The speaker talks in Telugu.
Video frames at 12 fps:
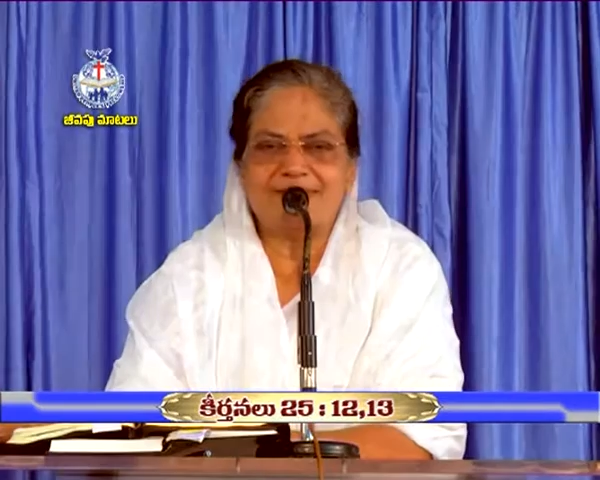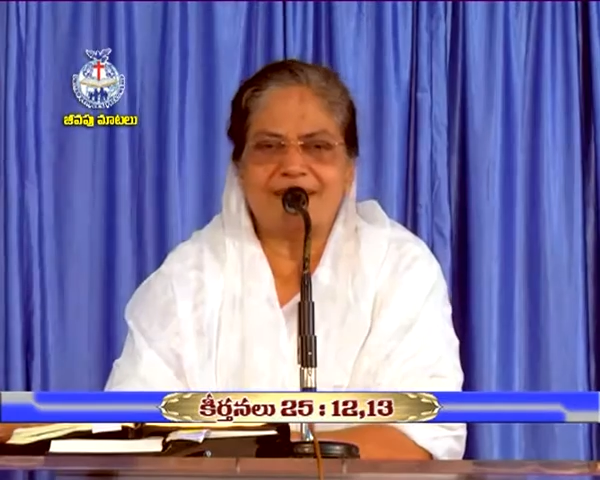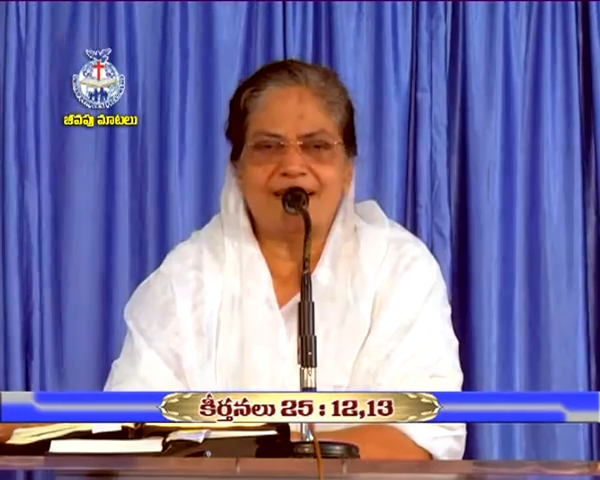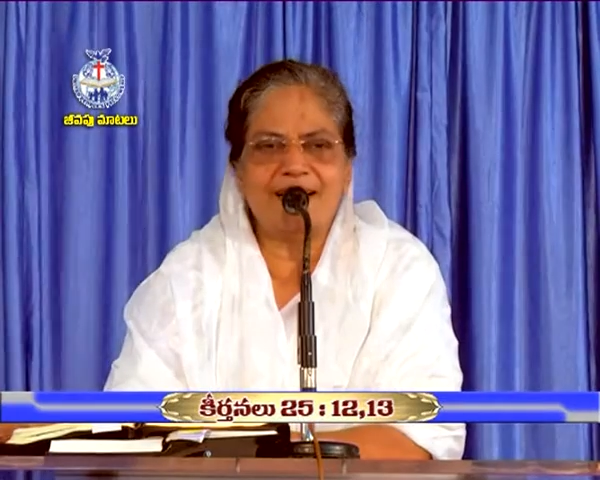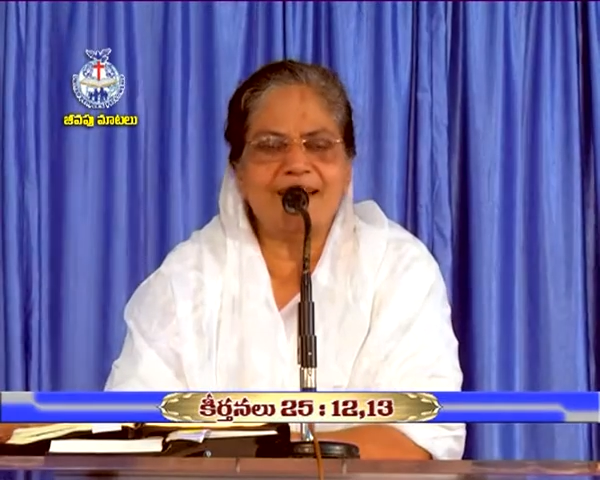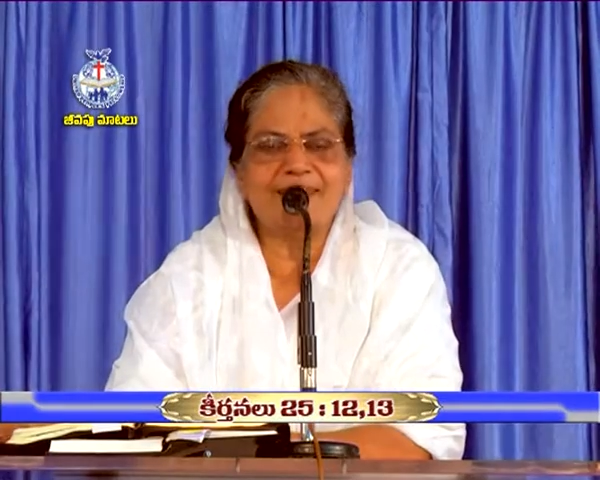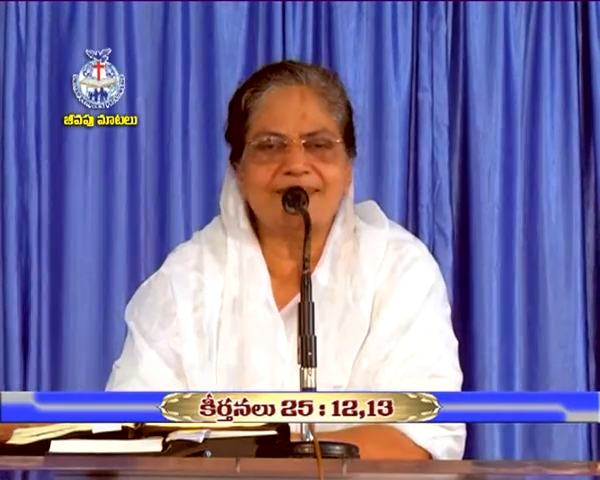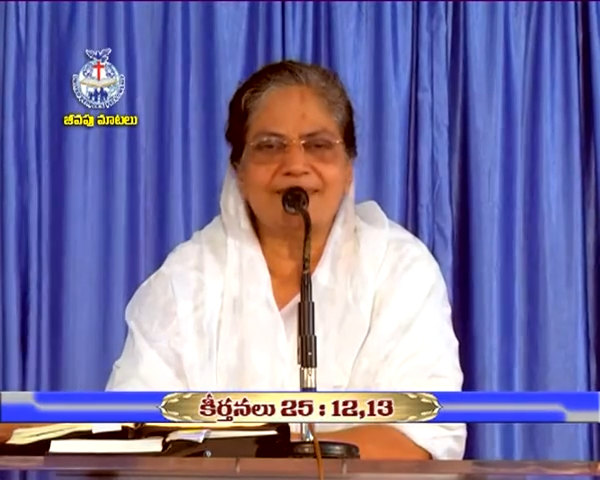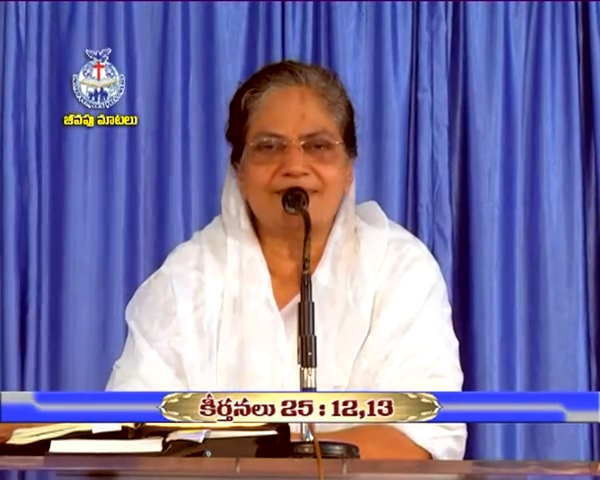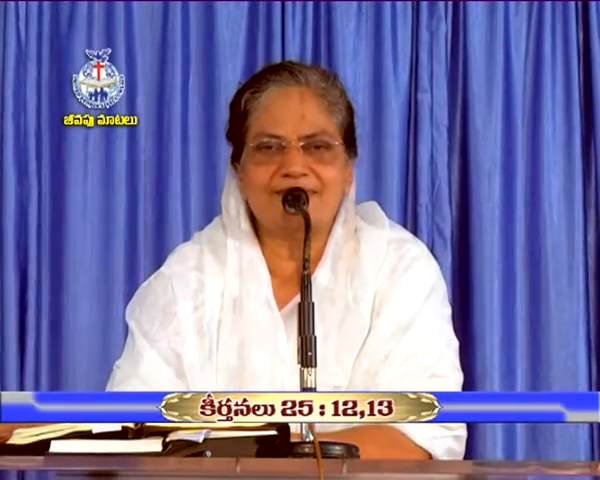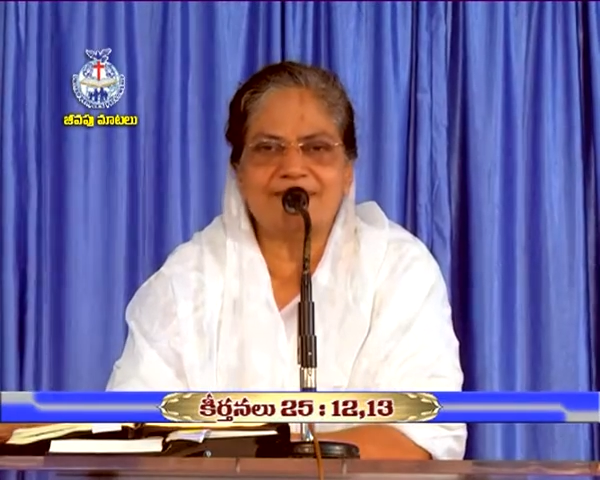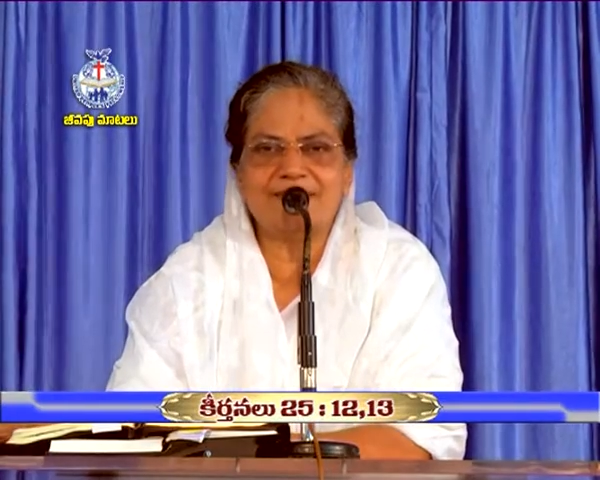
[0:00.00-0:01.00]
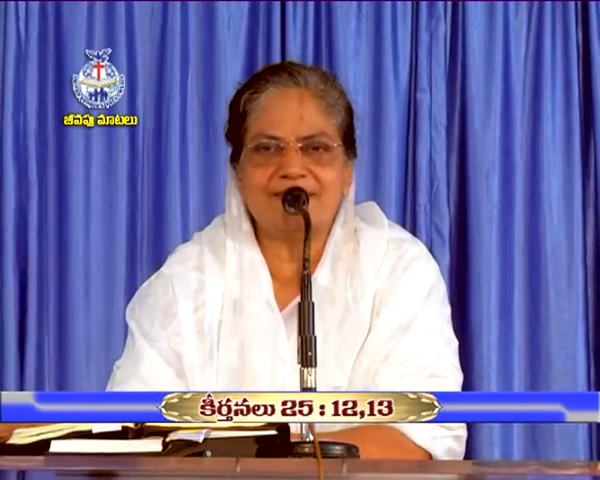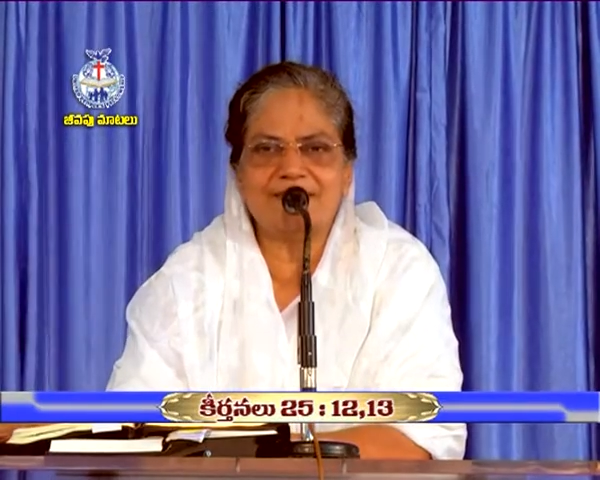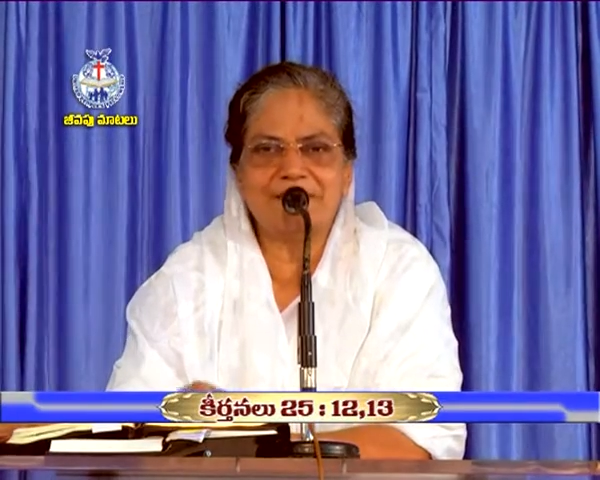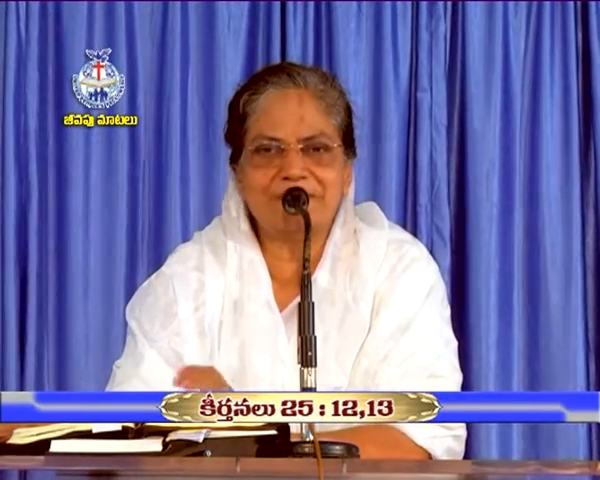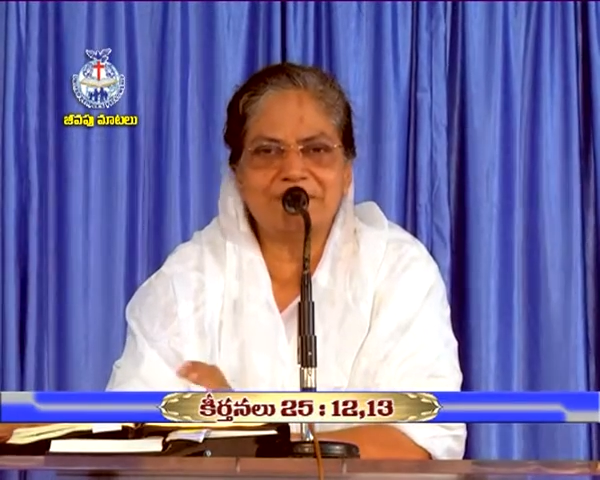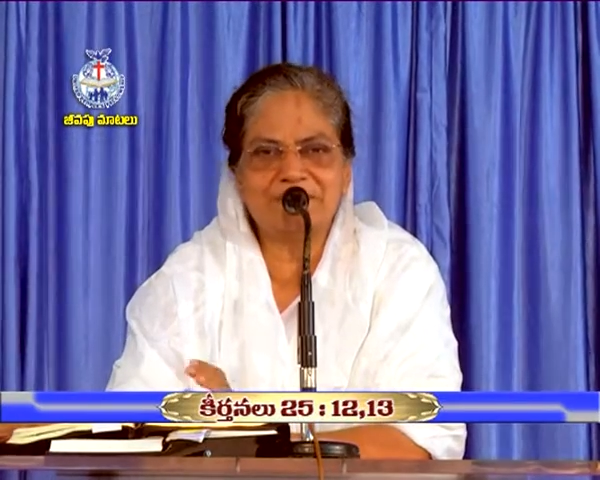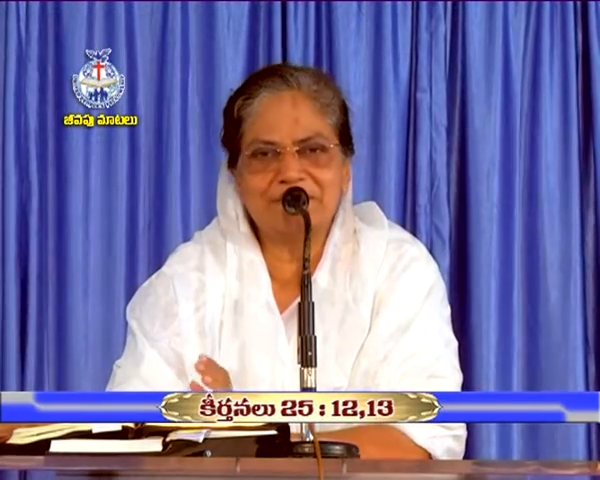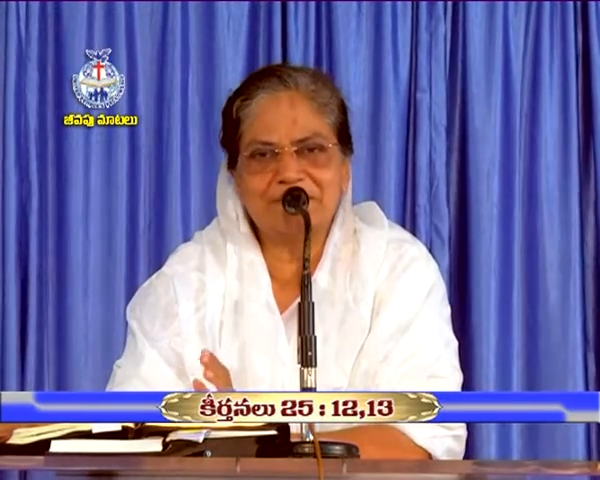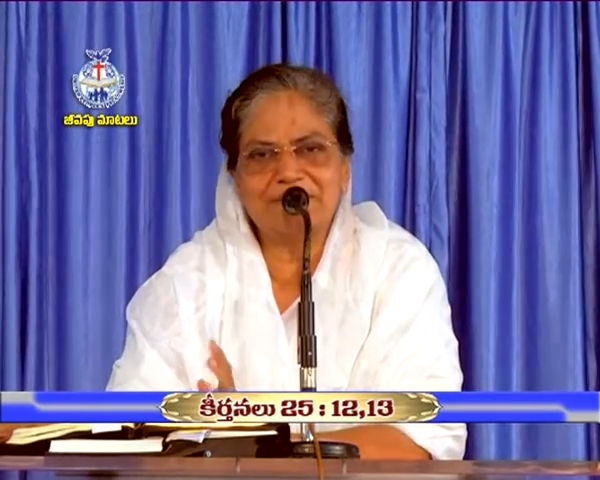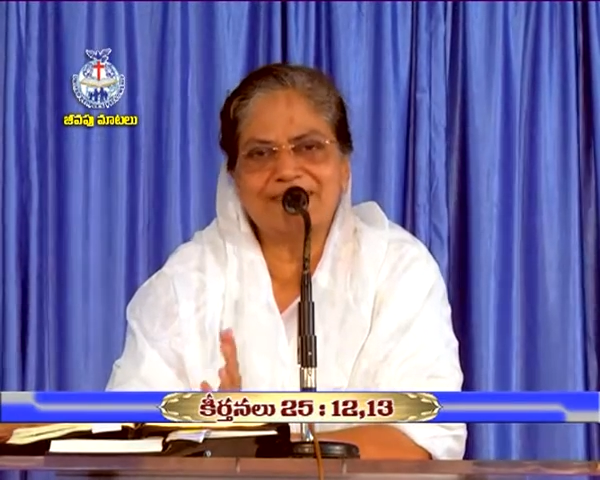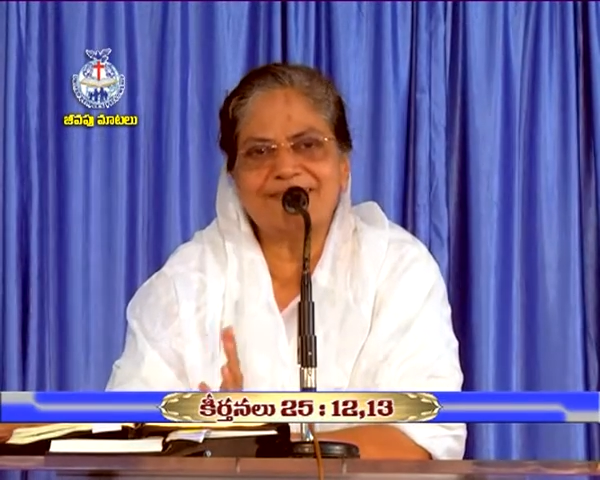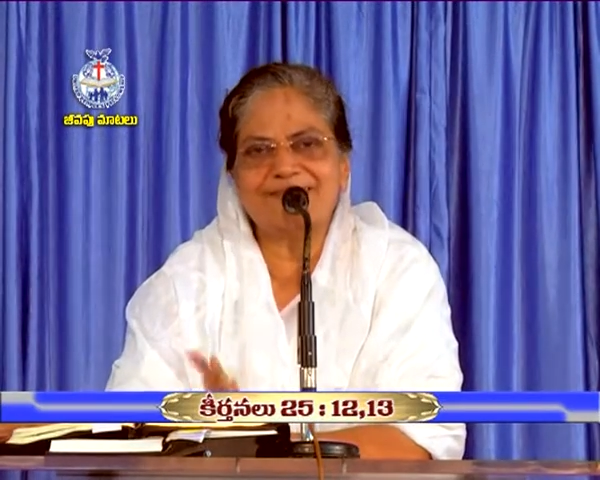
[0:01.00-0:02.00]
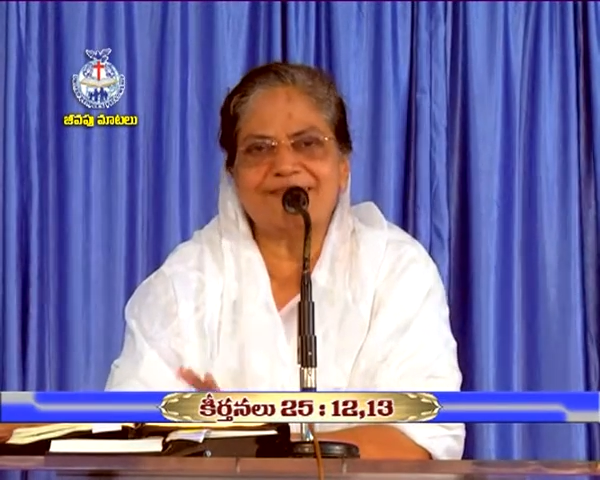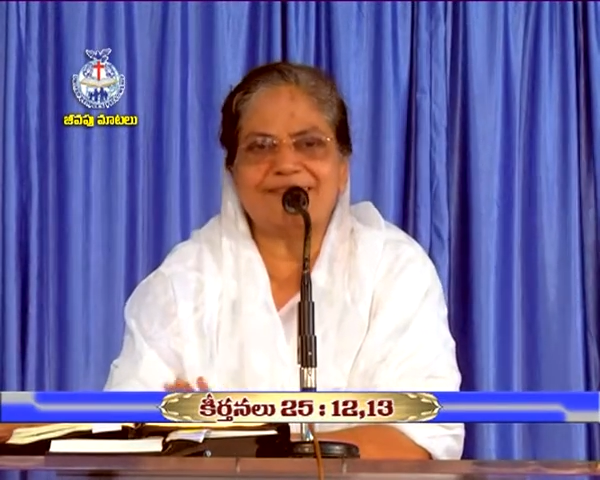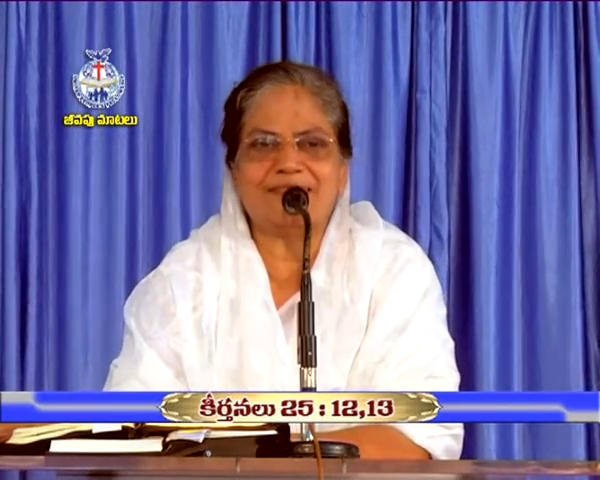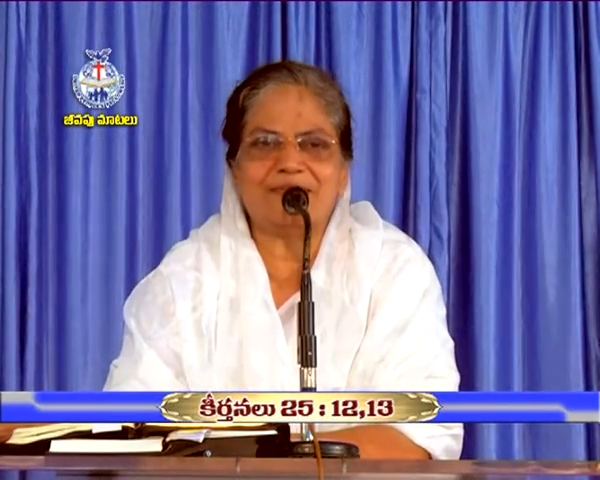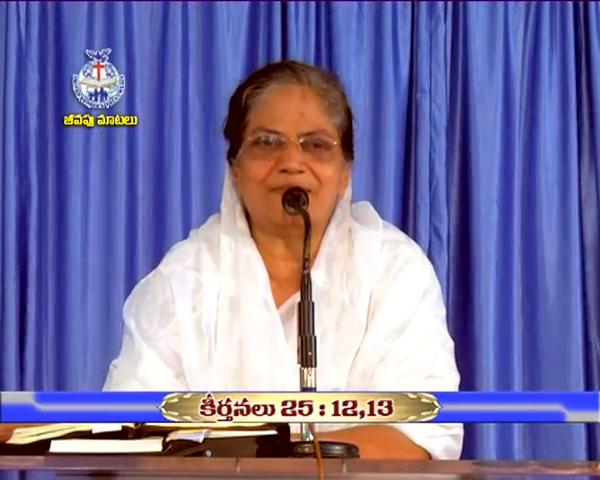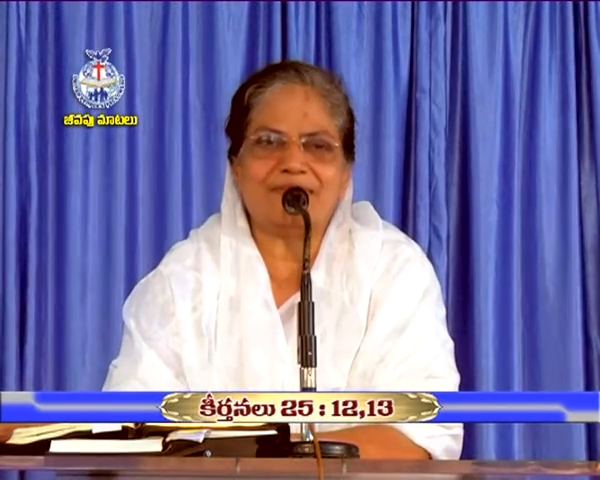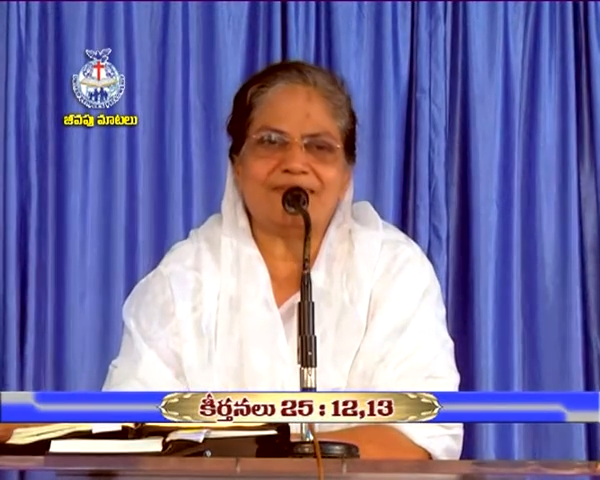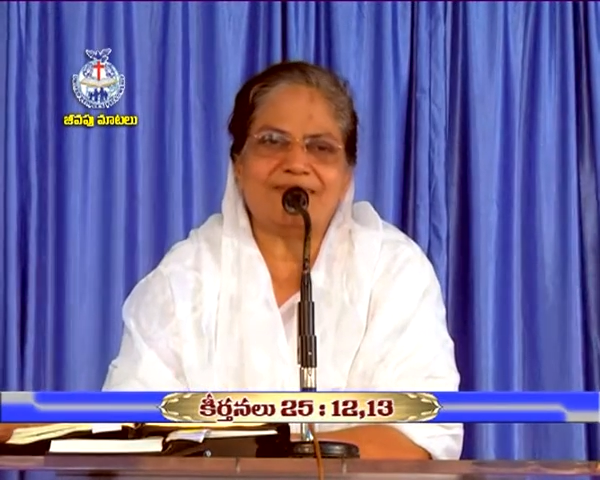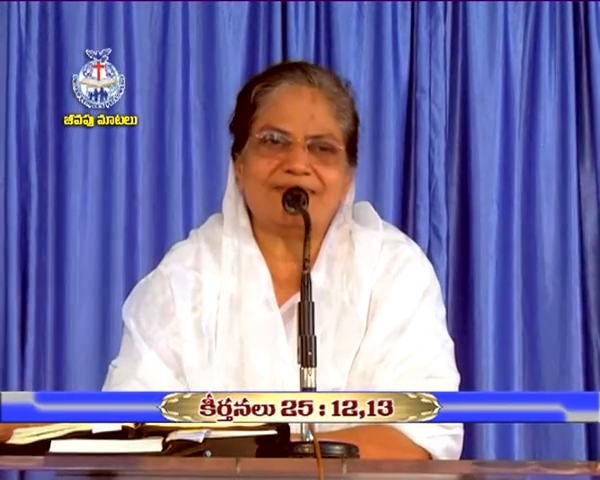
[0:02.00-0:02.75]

ఉండు అండర్లైన్ చేసుకోవాలి నెమ్మదిగా ఉంటుంది అనమాట